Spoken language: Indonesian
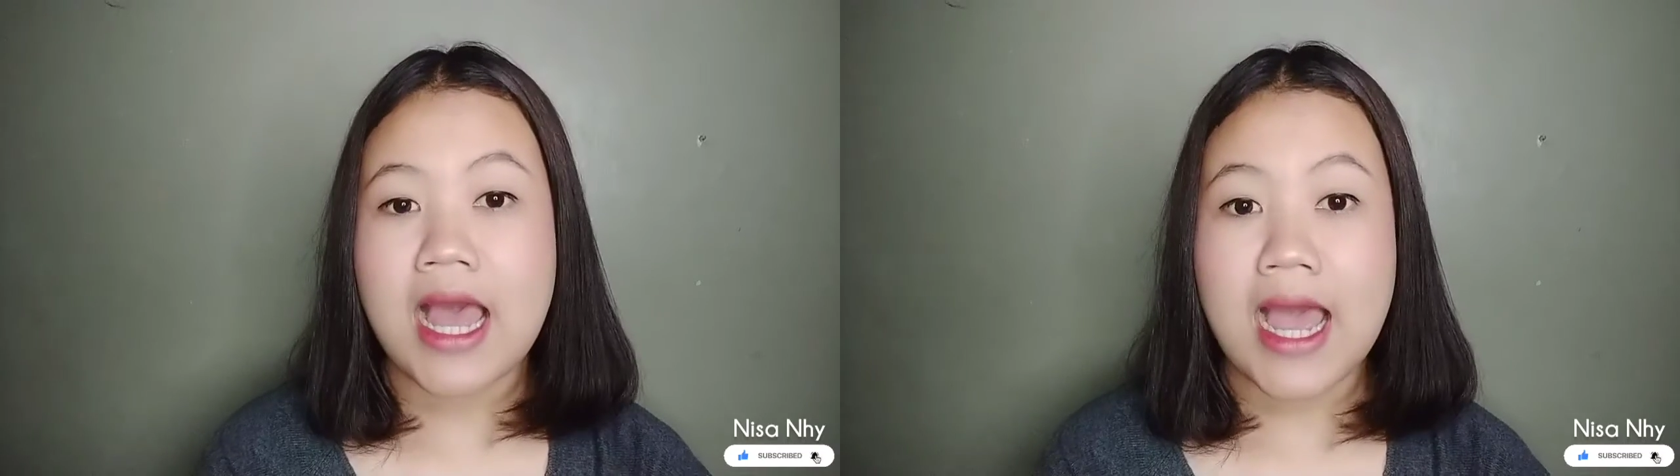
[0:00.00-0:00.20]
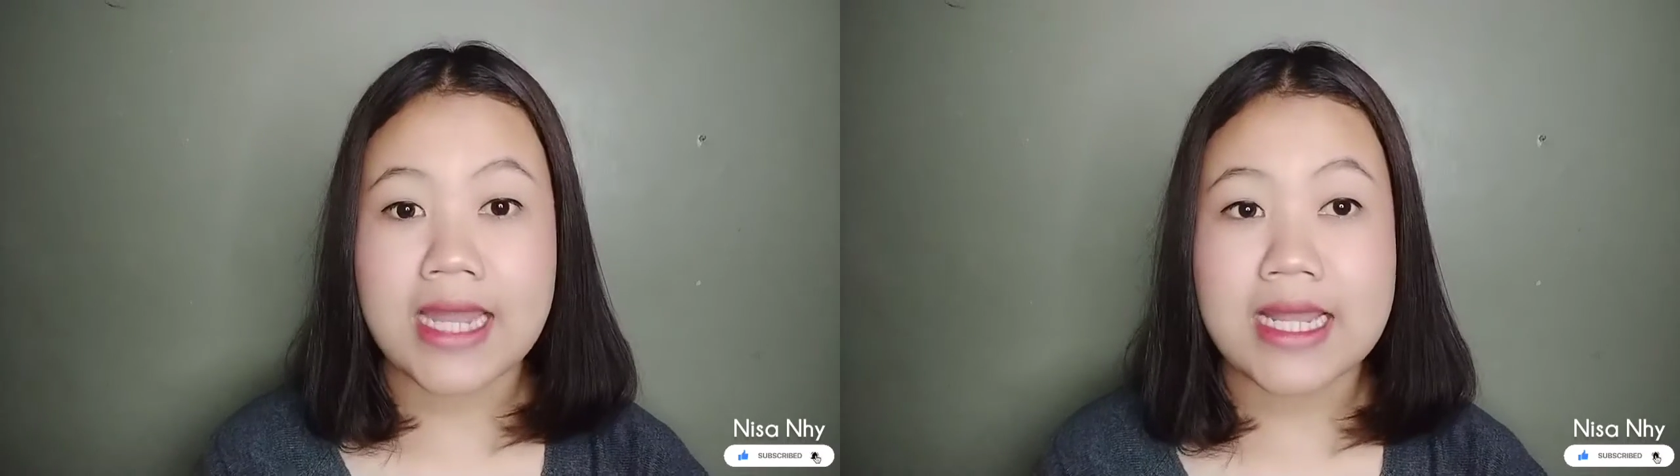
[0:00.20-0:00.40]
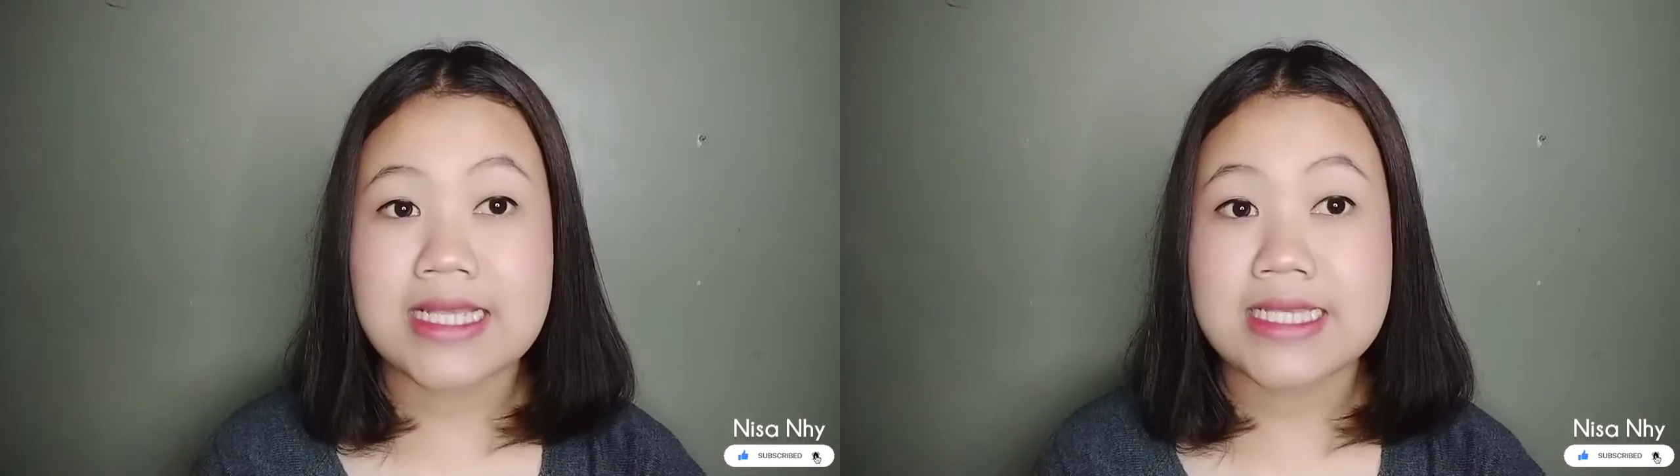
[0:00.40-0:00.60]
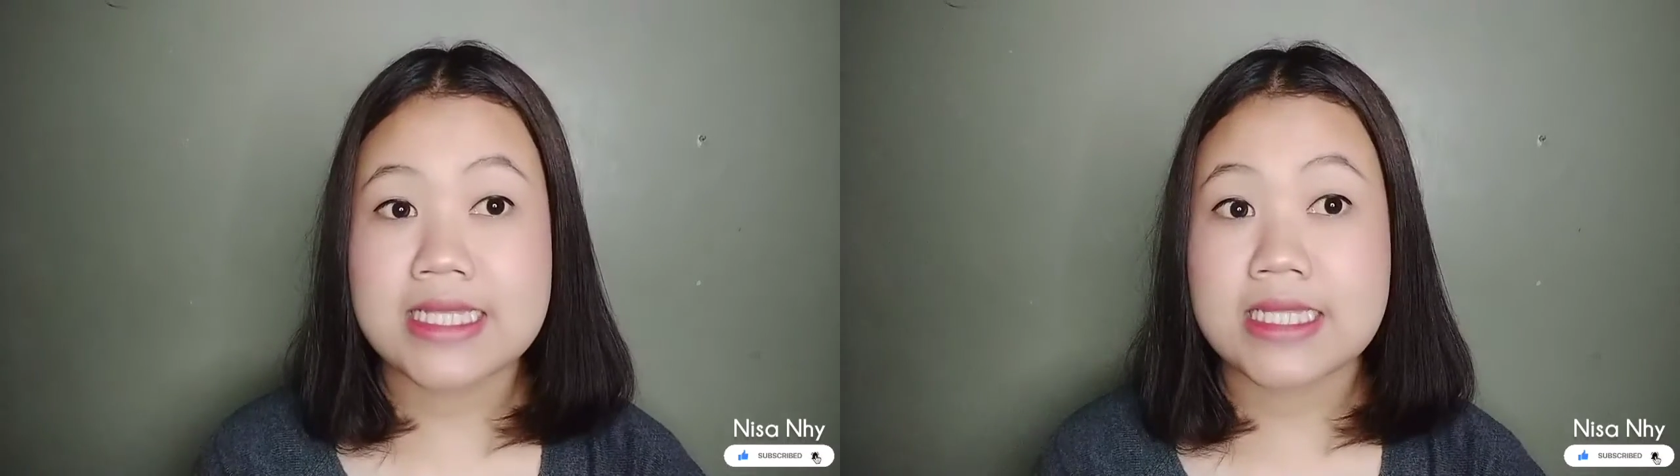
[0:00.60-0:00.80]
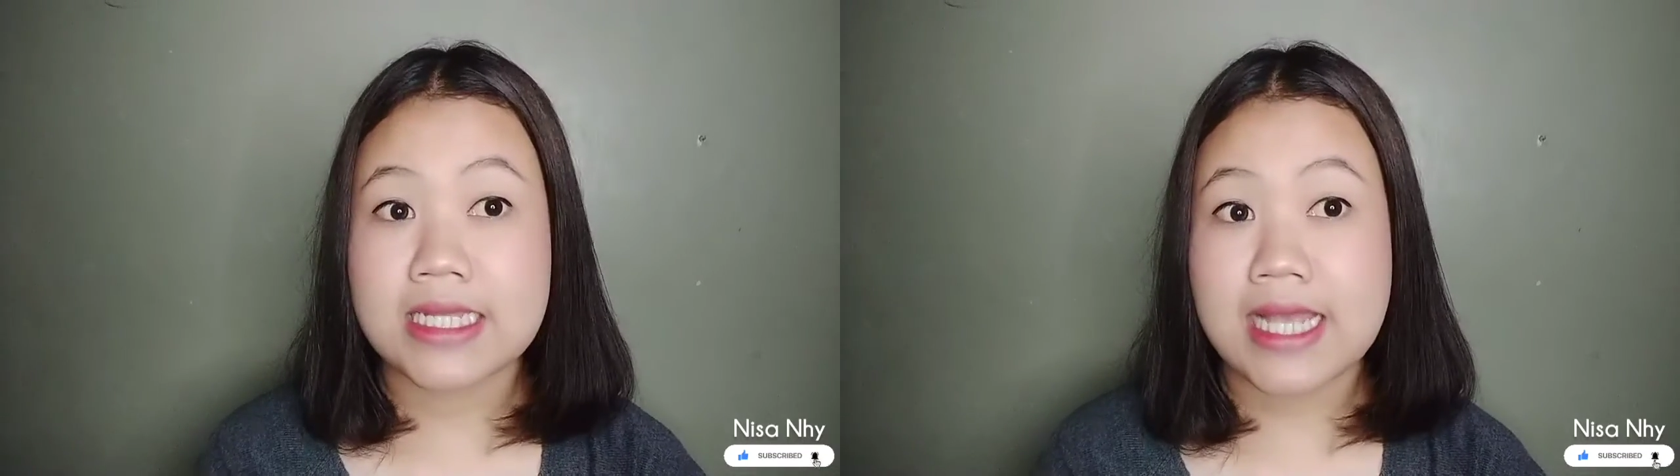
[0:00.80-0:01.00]
ada
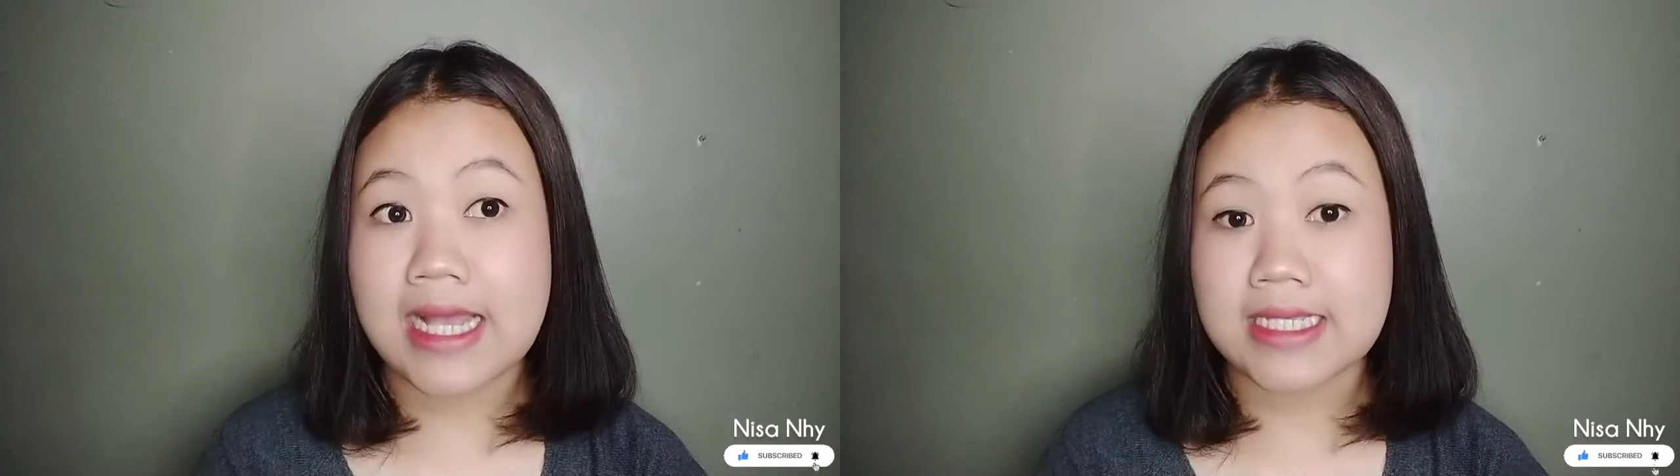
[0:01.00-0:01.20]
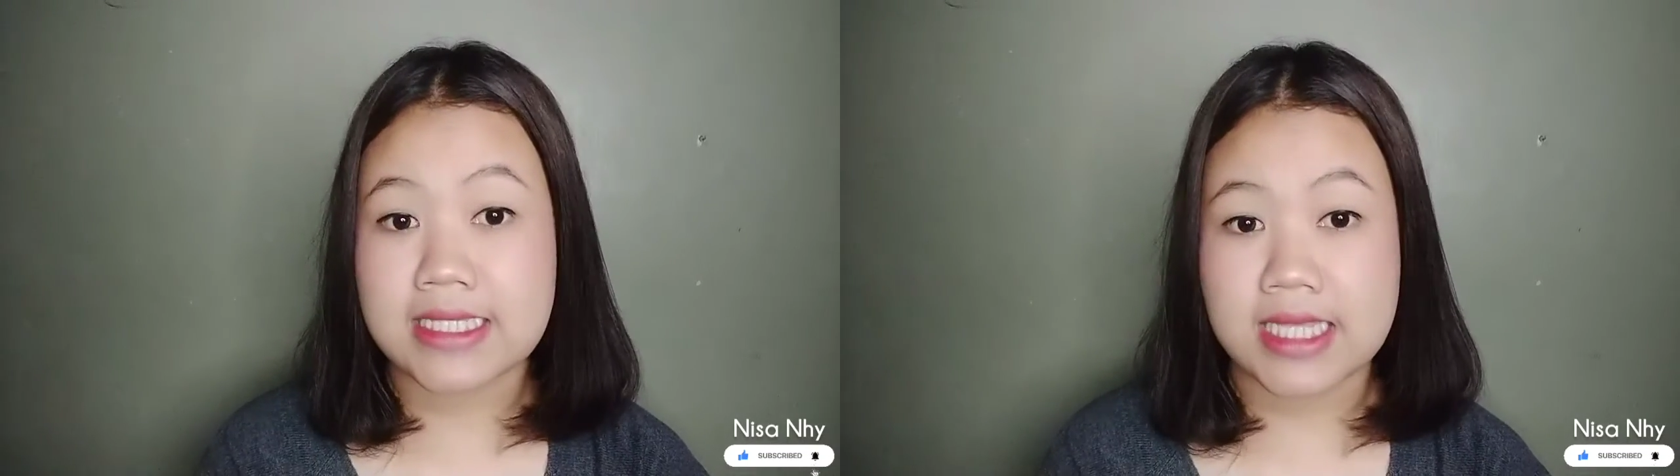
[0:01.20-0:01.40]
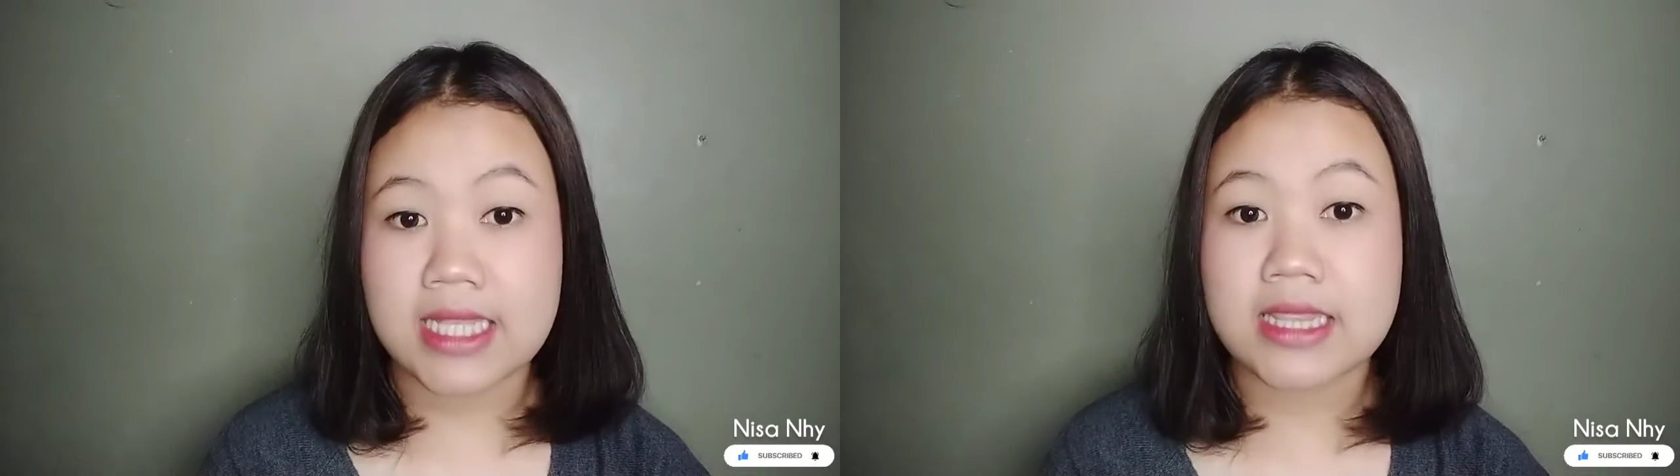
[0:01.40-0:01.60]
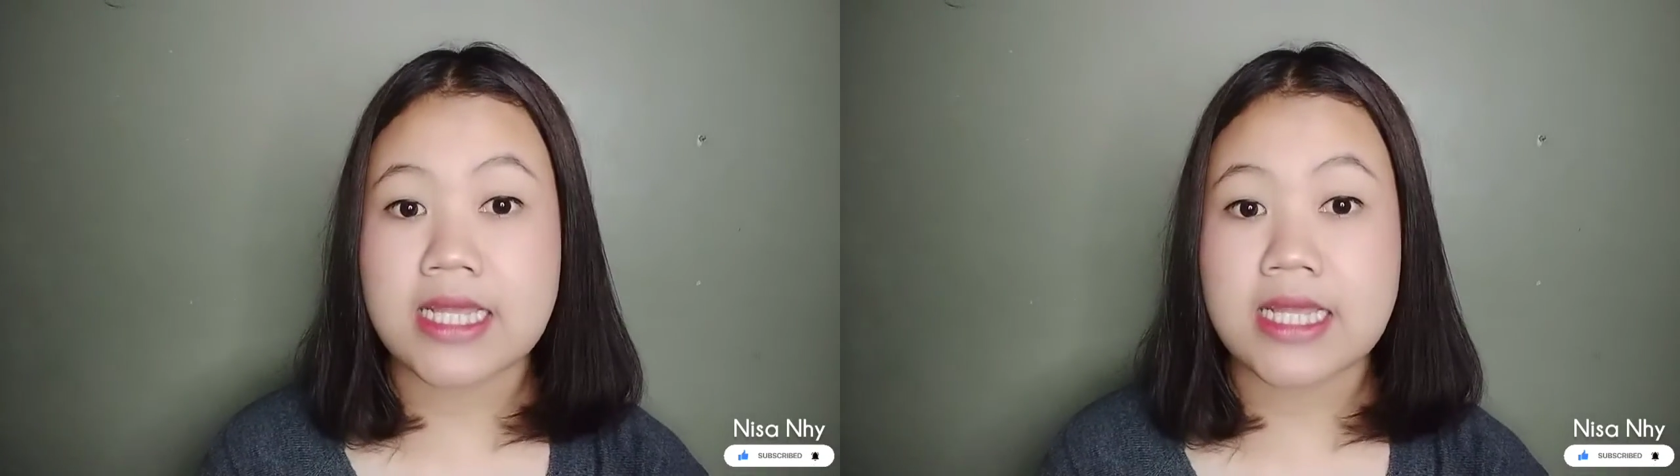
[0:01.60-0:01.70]
citric acid,